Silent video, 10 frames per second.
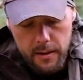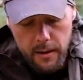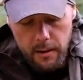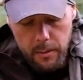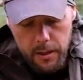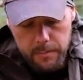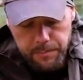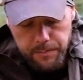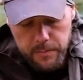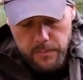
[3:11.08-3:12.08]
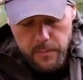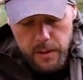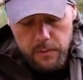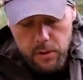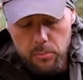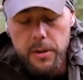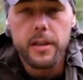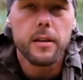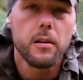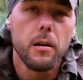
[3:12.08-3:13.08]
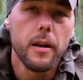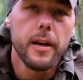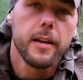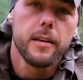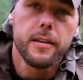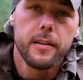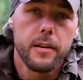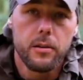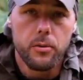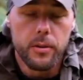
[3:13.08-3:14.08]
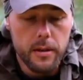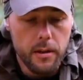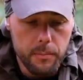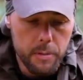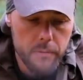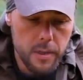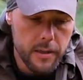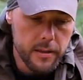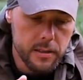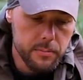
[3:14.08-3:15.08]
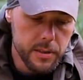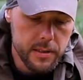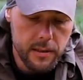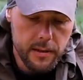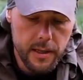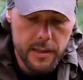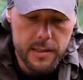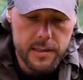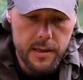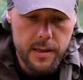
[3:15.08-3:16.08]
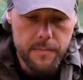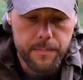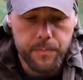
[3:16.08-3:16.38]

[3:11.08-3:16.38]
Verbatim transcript: Aber warum ich den Kanal eigentlich gegründet habe, werde ich jetzt ein bisschen erzählen.